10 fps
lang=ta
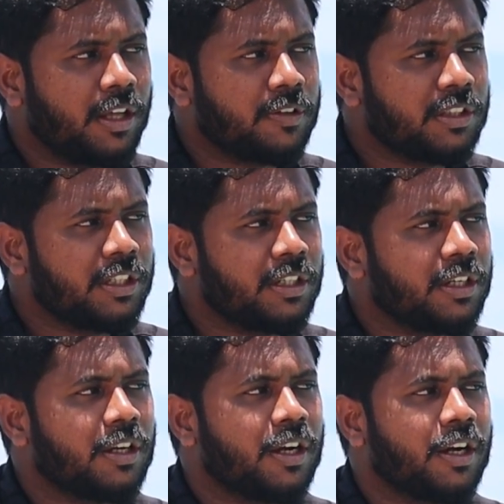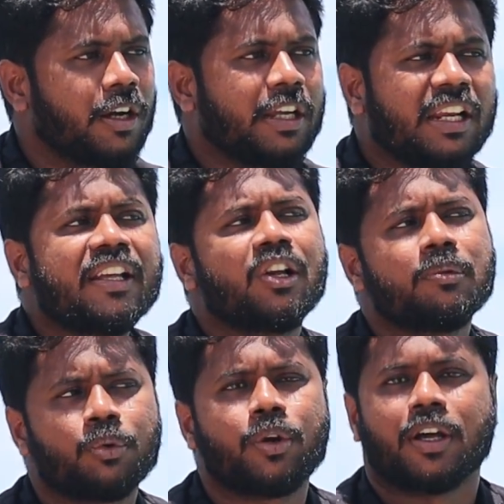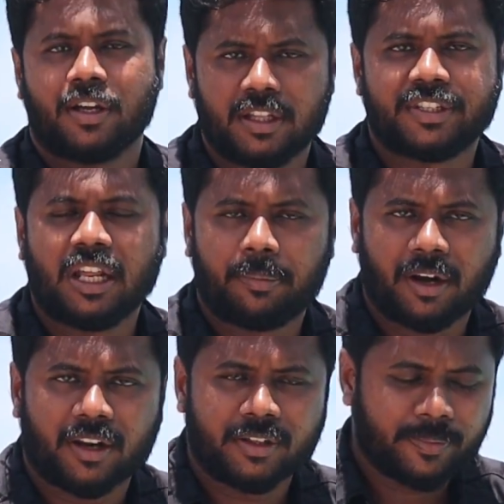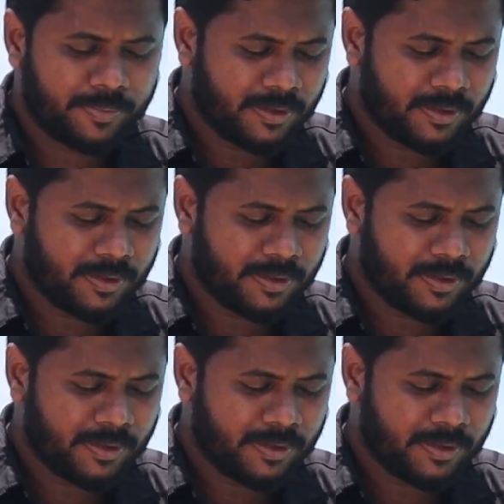அது வந்து இல்லீகலும் கூட அது சேல் பண்ணுறது